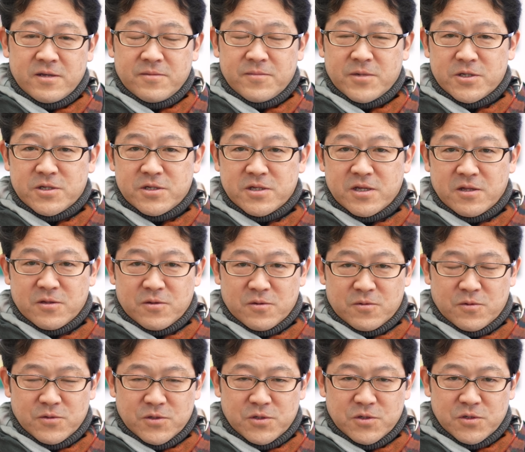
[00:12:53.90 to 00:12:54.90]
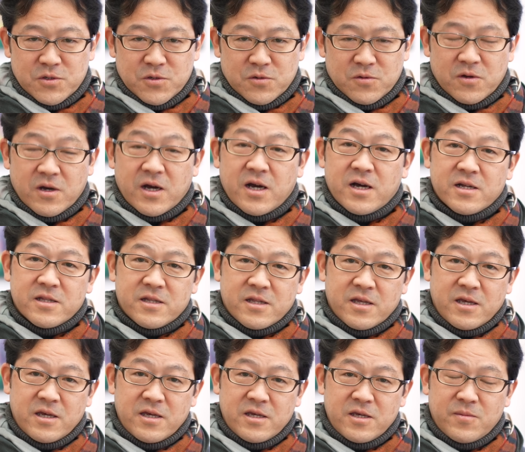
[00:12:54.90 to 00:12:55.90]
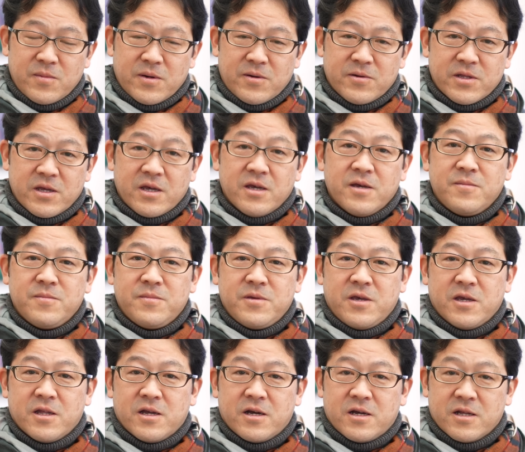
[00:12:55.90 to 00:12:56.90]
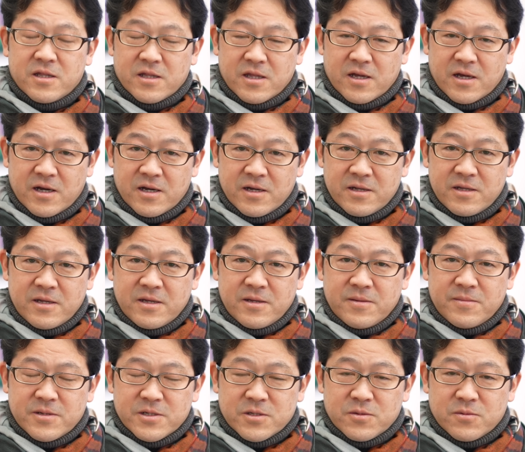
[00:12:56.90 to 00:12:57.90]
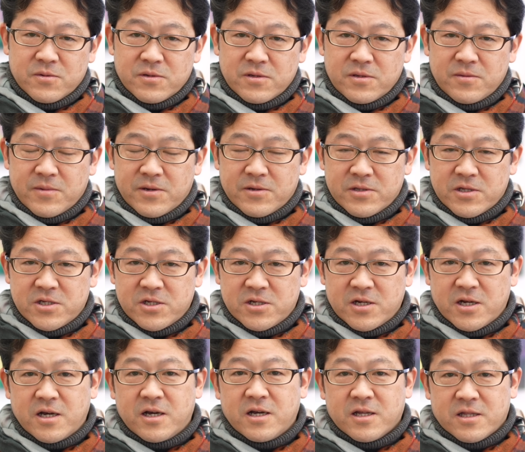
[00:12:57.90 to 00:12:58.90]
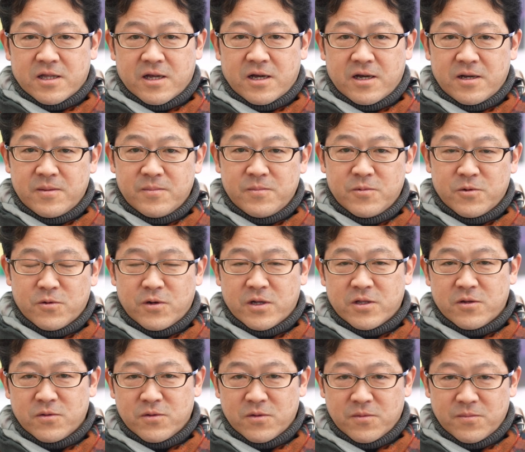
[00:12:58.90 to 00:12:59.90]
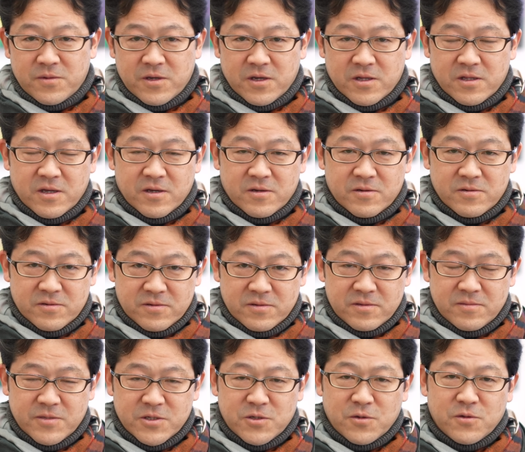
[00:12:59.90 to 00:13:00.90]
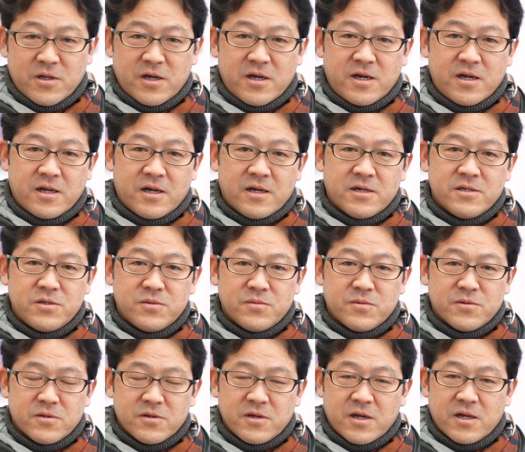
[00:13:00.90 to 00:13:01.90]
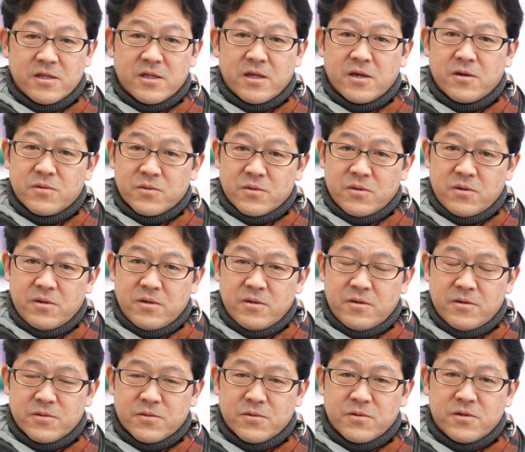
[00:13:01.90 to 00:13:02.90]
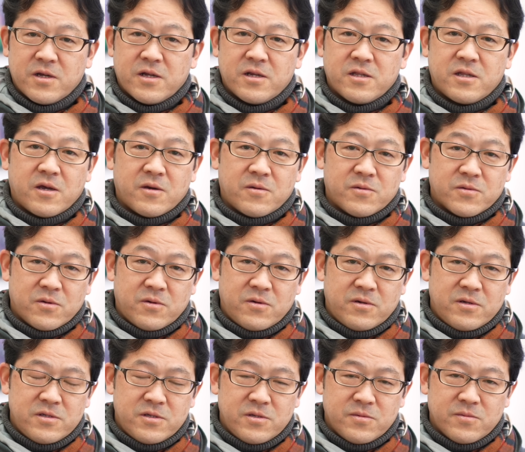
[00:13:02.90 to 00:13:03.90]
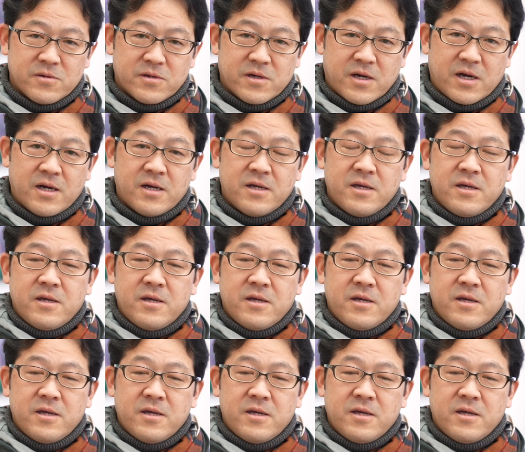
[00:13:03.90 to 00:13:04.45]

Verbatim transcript: まあ、自然とこう抽象度が上がって今まで見えなかったまあ、その今まで知らなかったものがどんどん見えてくる。まあ、その中から自分のやりたいこと、本当にやりたいこと、自分が